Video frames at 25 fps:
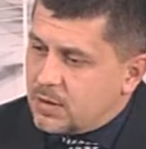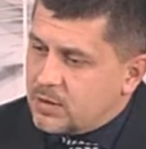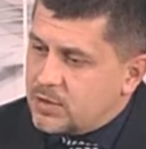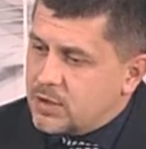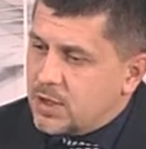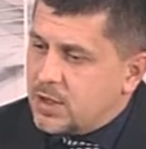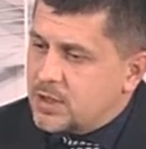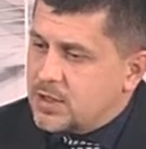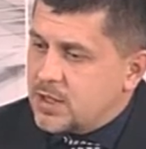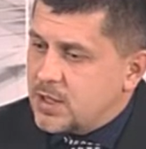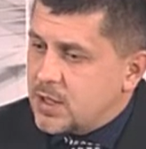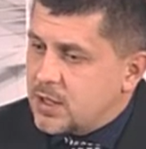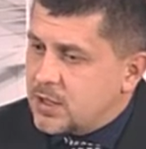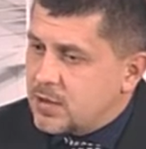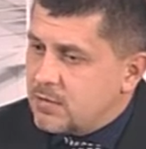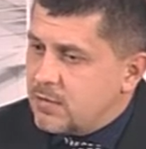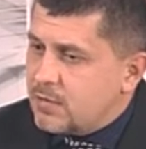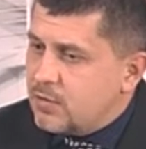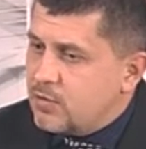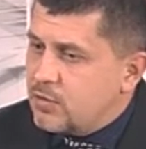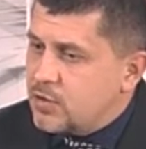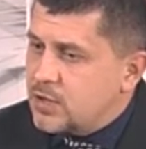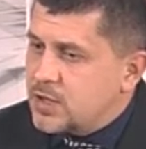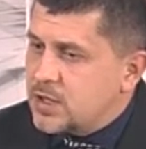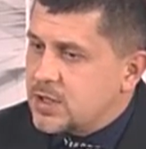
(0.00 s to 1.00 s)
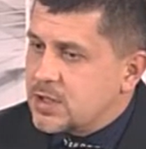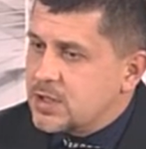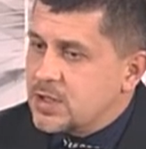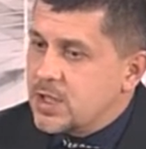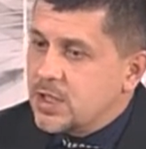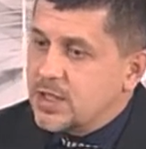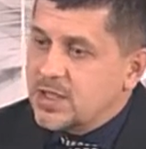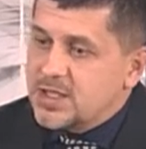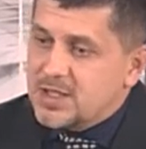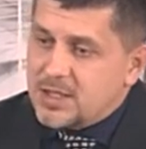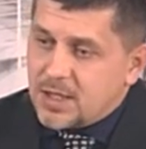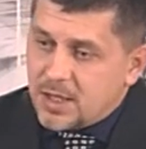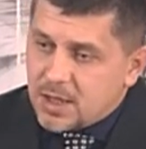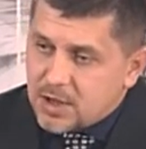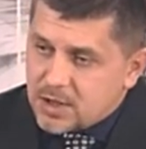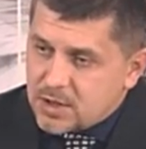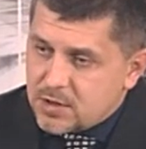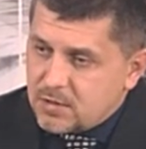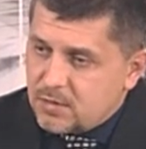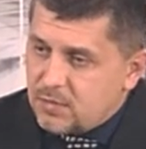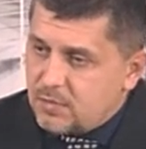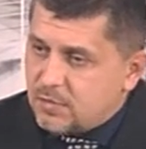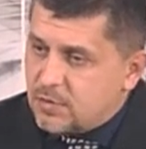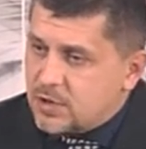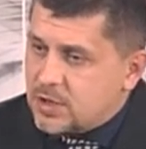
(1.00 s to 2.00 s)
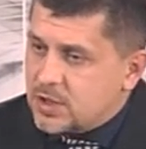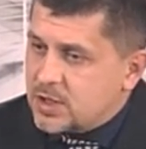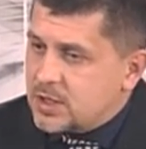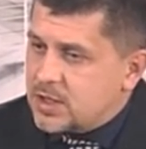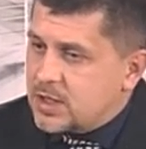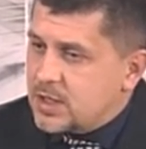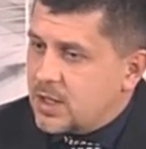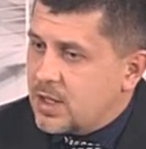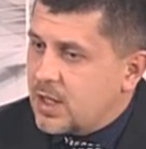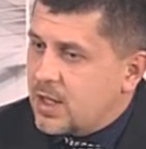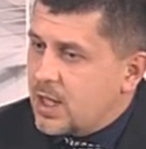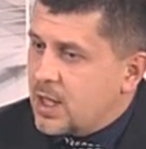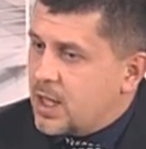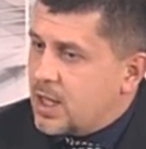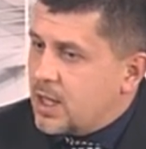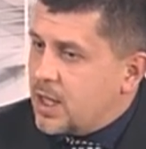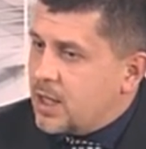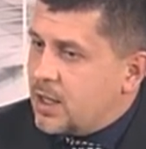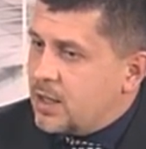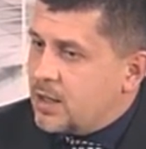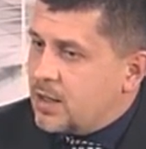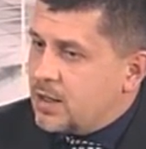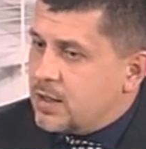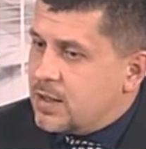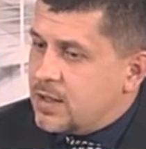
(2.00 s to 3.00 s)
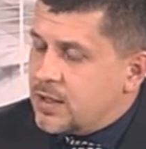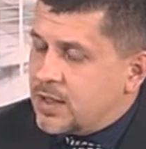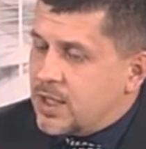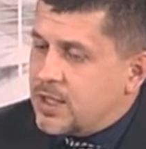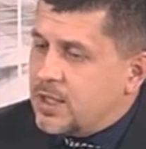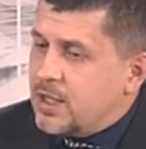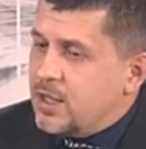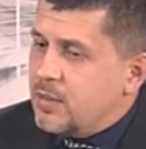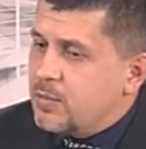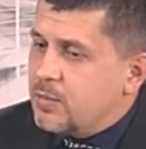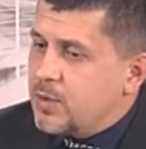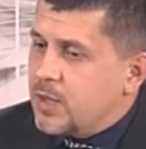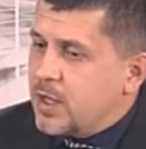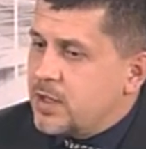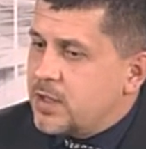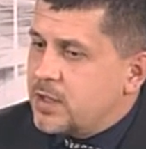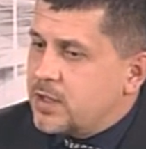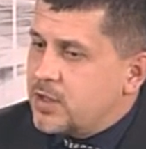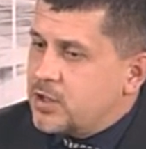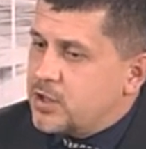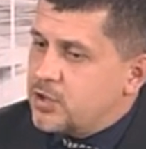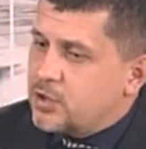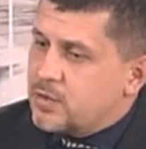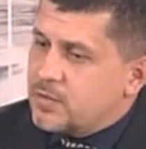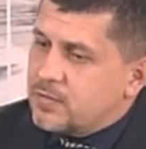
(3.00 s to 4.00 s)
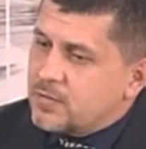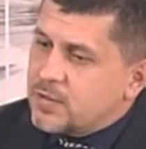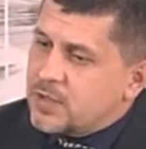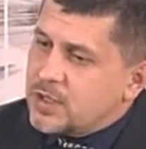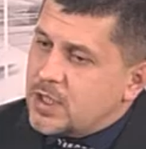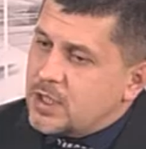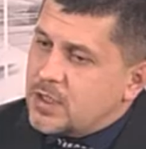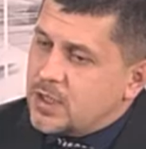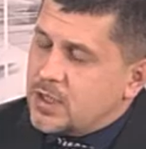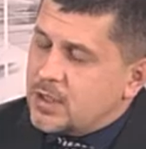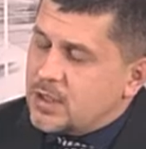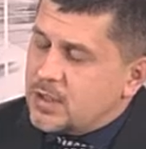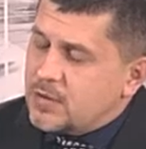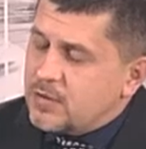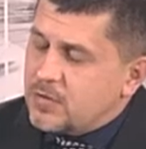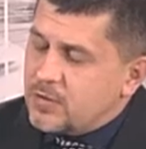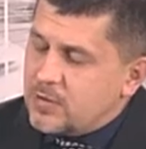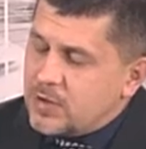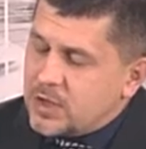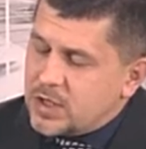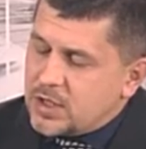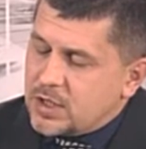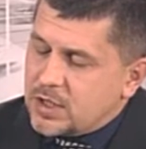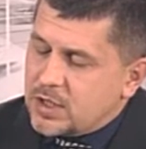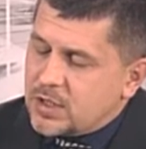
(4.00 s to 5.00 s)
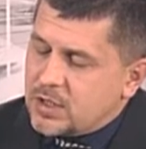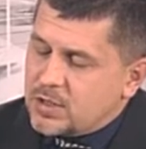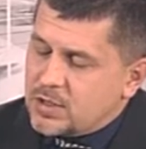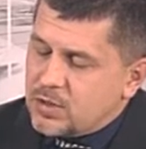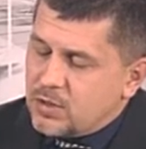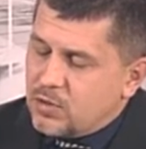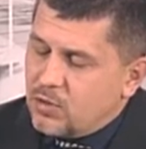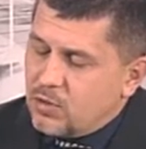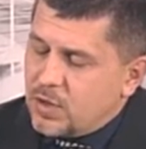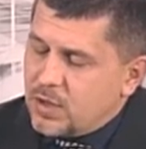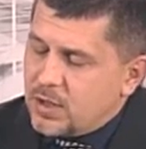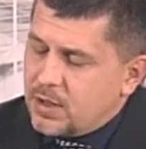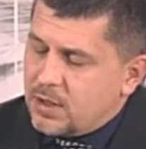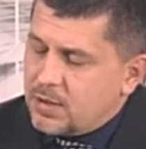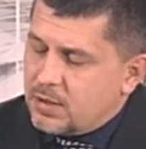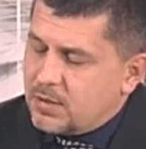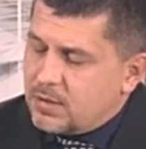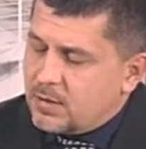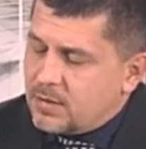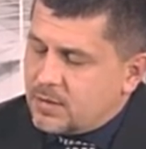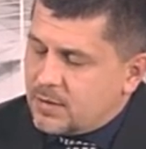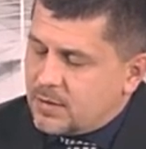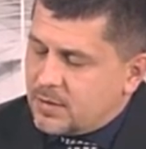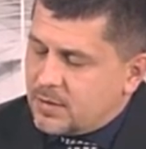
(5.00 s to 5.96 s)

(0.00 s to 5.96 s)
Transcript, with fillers: людей среднего возраста и старшего возраста. А какие планы насчет вот, этой, вот этих категорий?